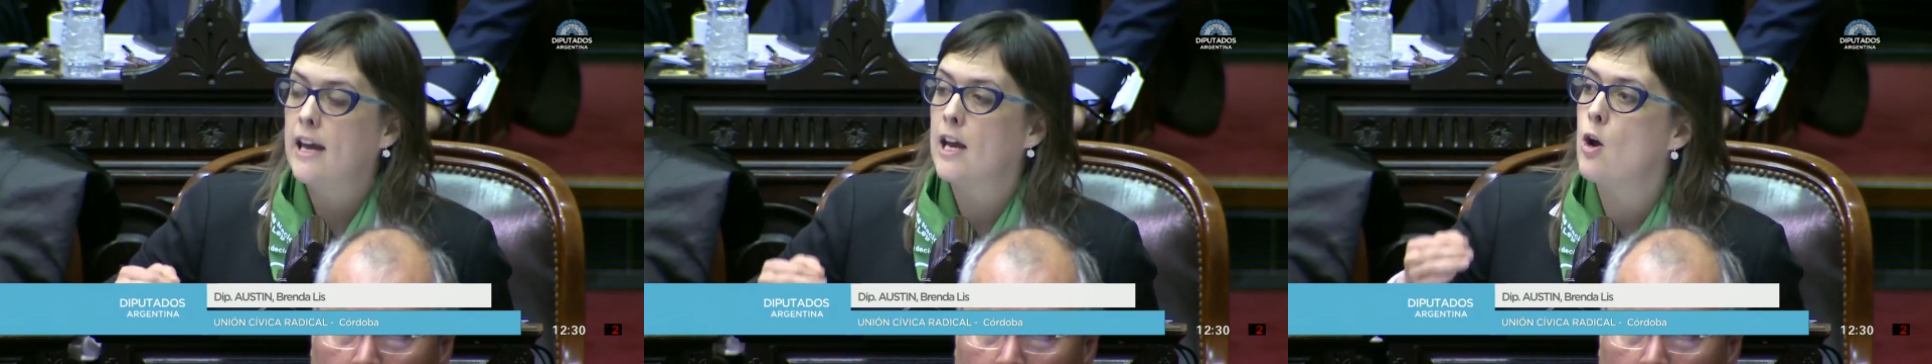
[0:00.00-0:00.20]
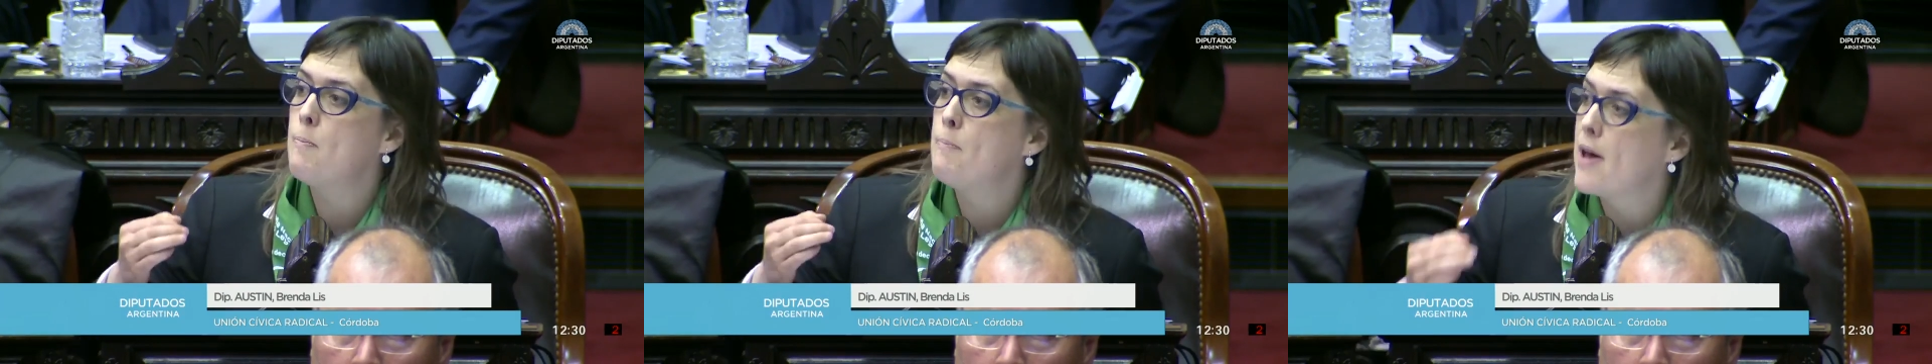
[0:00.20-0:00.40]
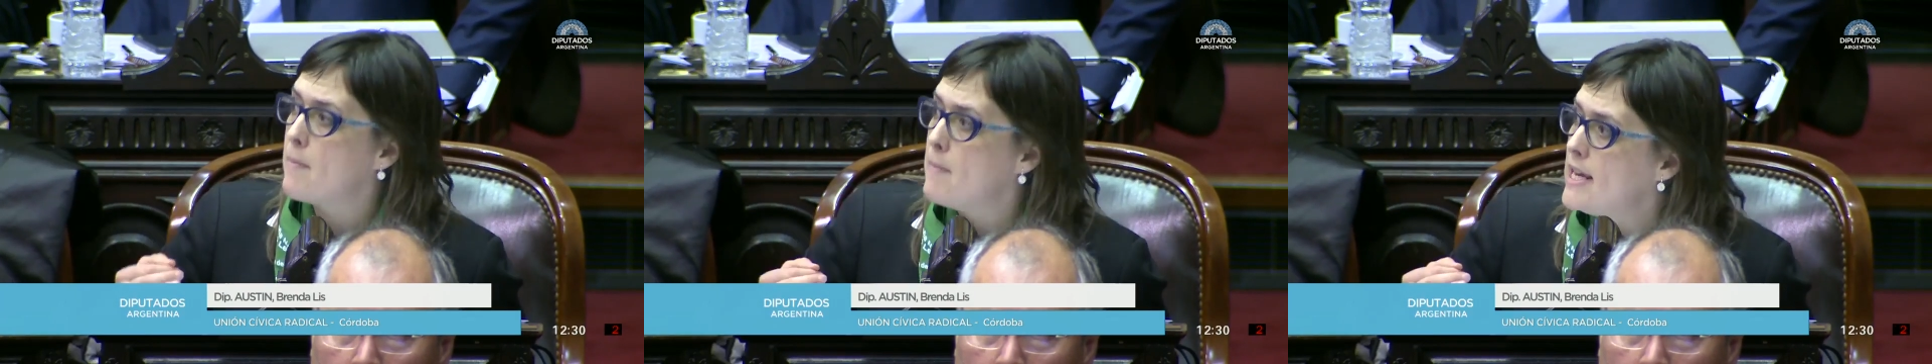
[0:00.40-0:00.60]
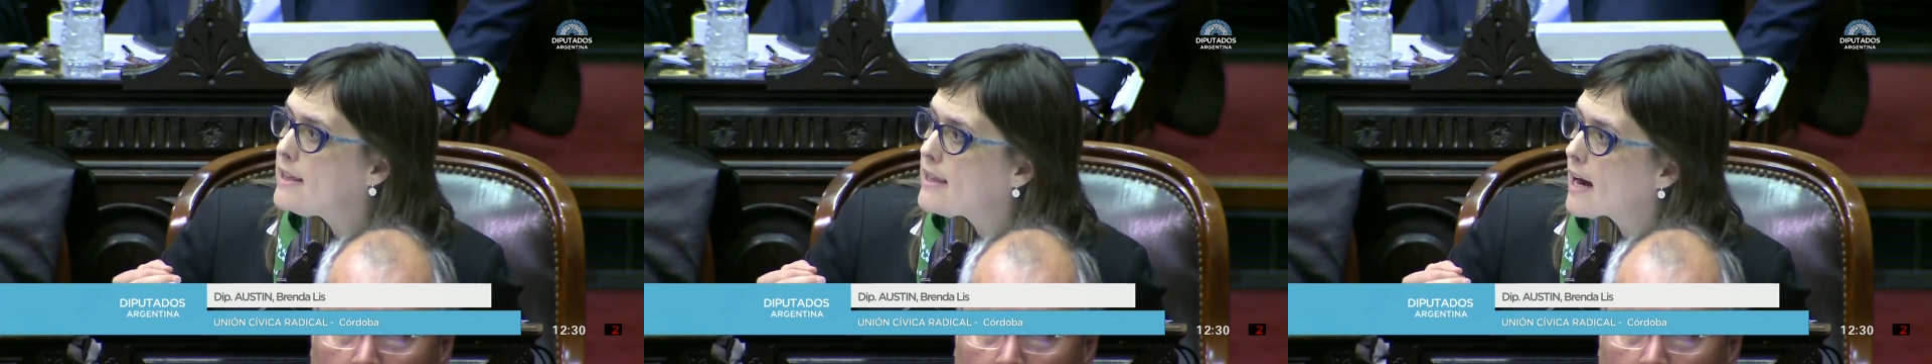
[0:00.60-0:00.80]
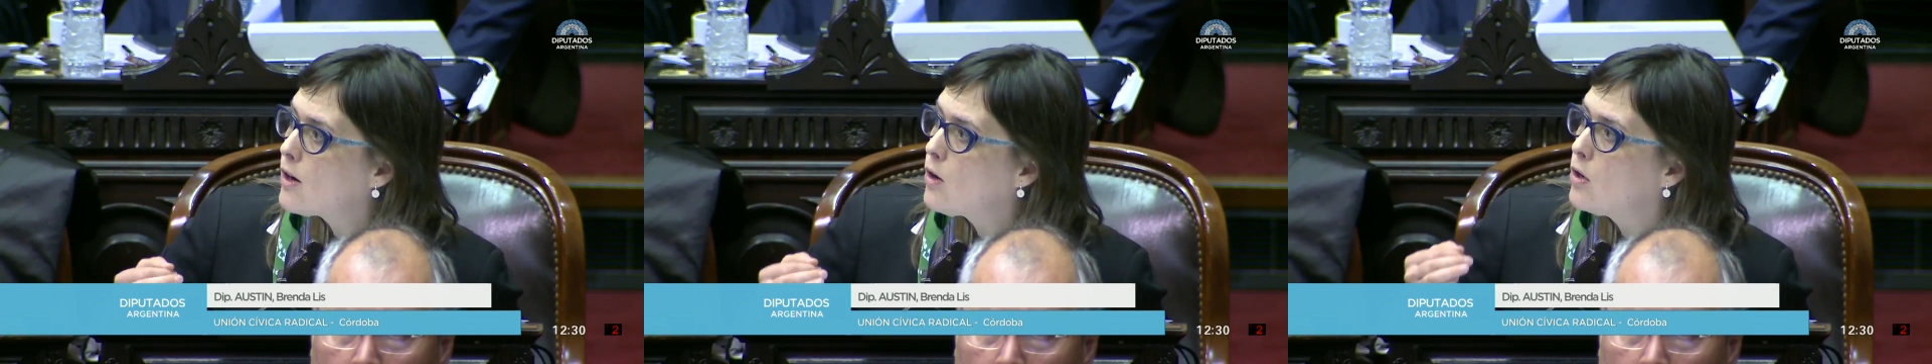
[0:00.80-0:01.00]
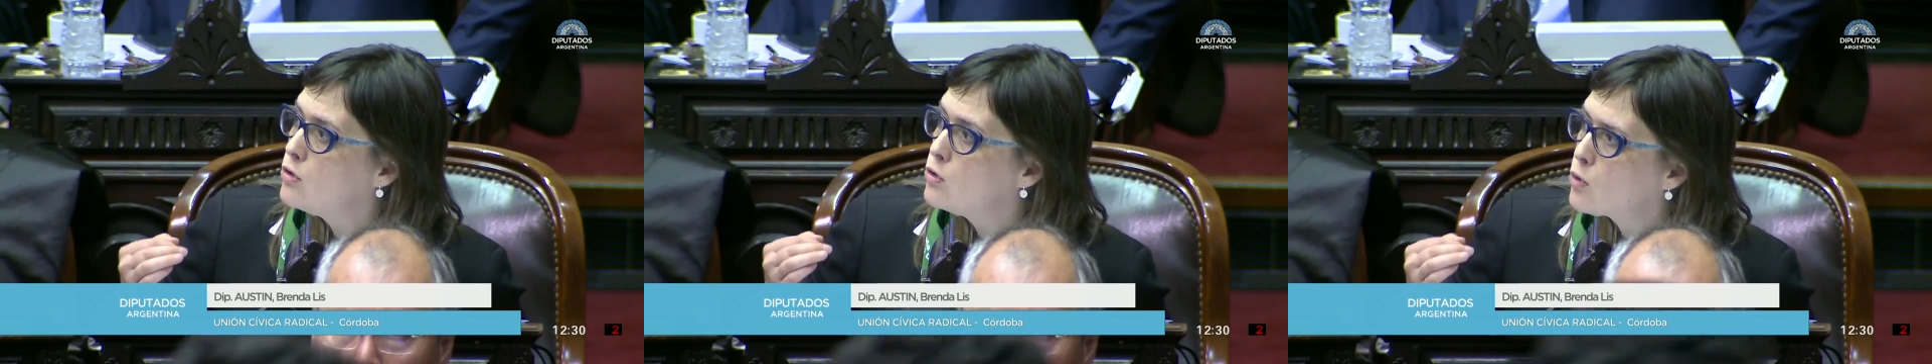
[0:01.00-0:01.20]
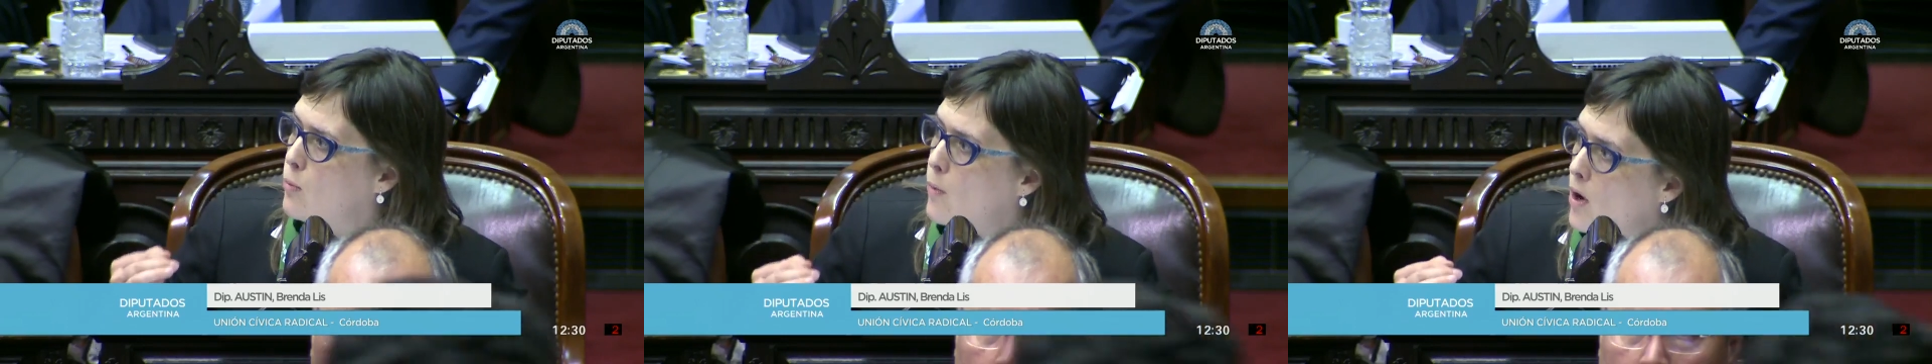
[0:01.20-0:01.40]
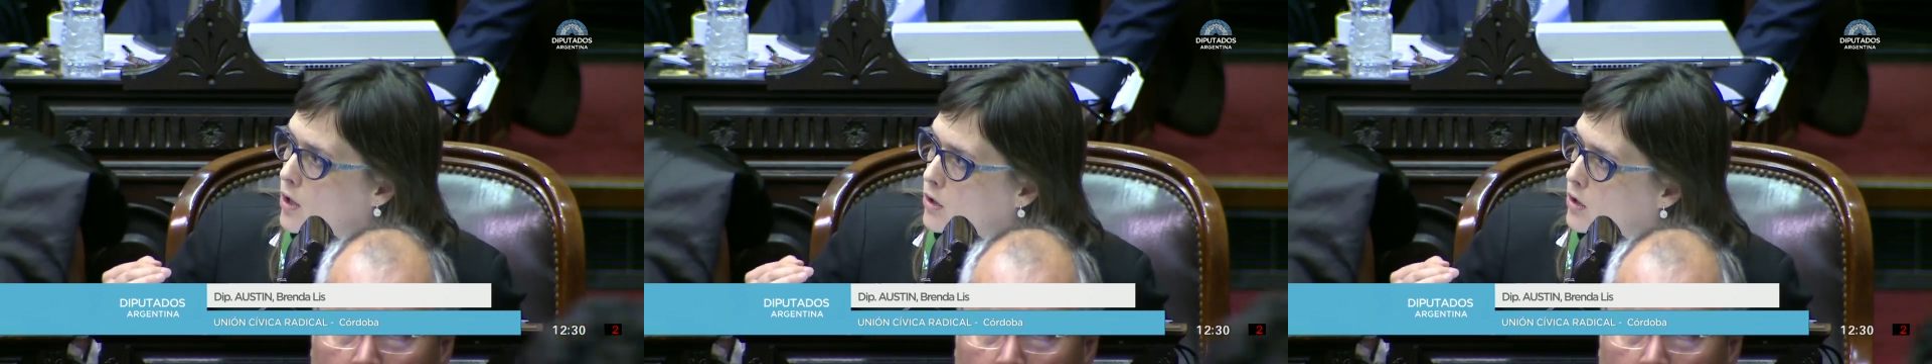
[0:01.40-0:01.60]
que nos permitan con
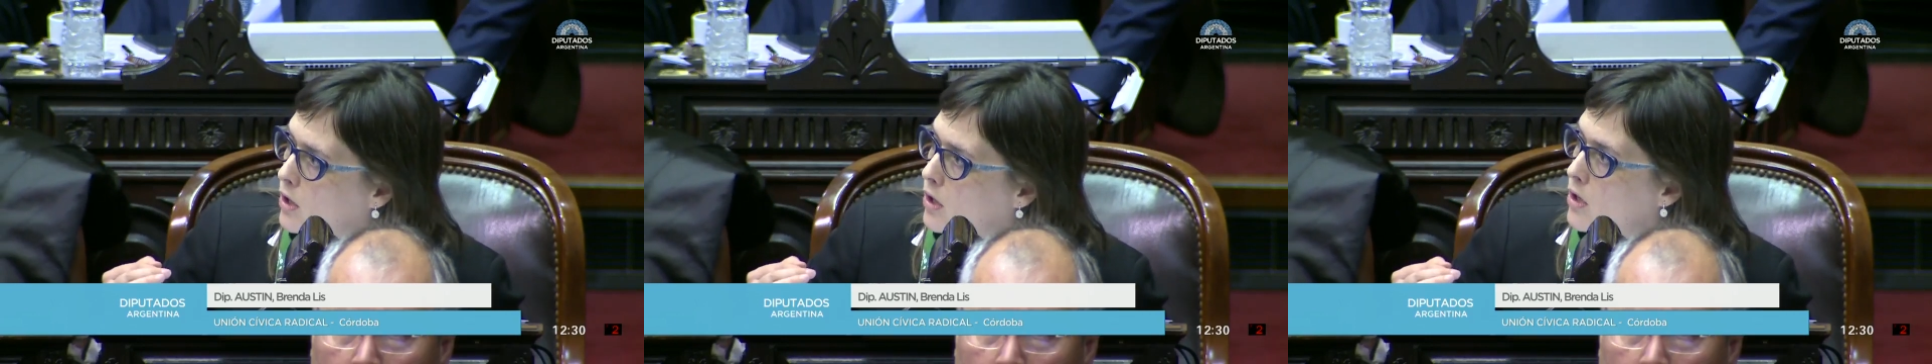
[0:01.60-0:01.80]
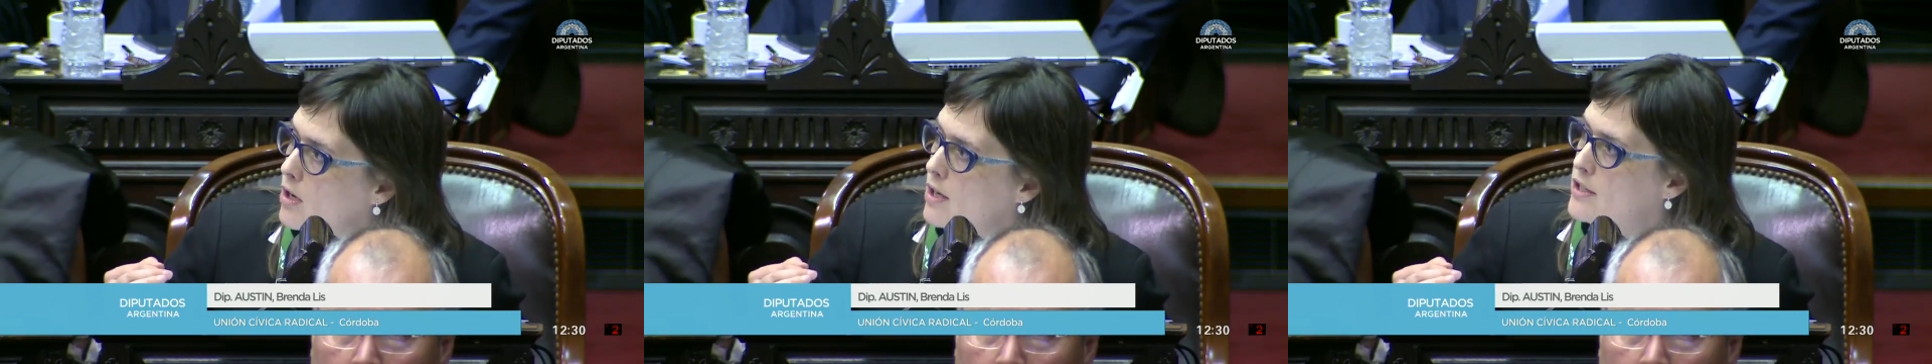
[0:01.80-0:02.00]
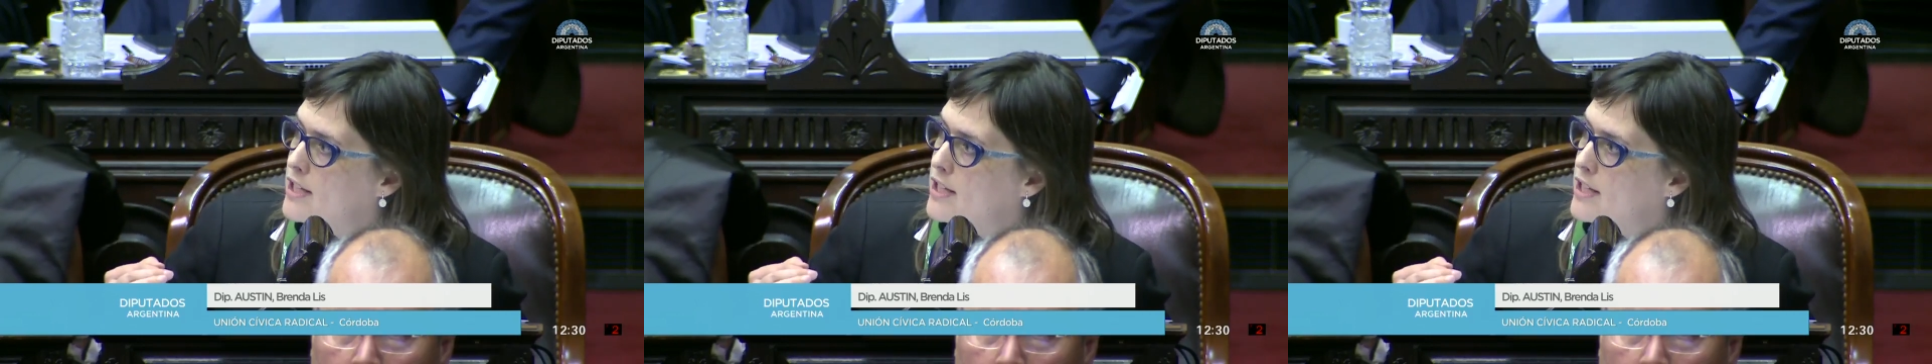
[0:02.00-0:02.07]
su voto